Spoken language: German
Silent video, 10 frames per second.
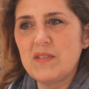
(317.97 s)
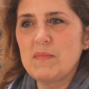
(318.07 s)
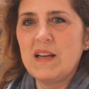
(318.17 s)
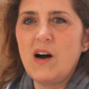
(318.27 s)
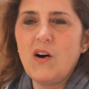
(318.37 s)
dass
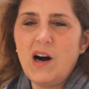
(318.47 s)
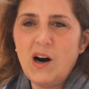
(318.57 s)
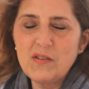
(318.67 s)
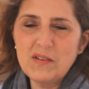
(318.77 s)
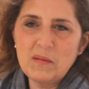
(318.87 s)
man auch
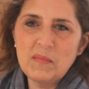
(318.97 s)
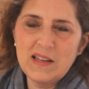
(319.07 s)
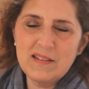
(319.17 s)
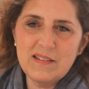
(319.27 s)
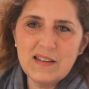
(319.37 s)
aus dem
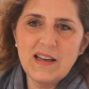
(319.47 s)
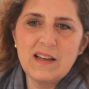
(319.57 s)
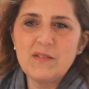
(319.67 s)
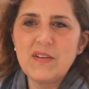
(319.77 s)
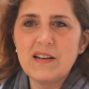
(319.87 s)
Netz Dinge
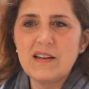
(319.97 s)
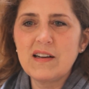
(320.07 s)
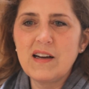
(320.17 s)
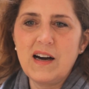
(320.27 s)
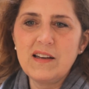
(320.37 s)

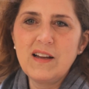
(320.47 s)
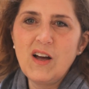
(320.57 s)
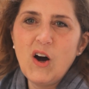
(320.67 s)
entwickeln kann.